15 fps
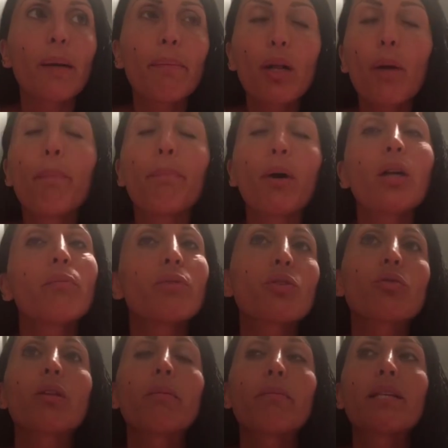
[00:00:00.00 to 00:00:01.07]
però poi mi
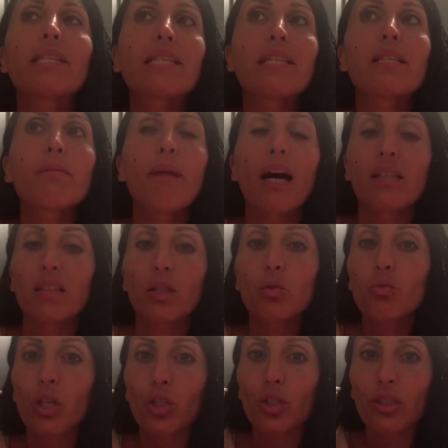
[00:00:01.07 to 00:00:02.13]
sono immedesimata in una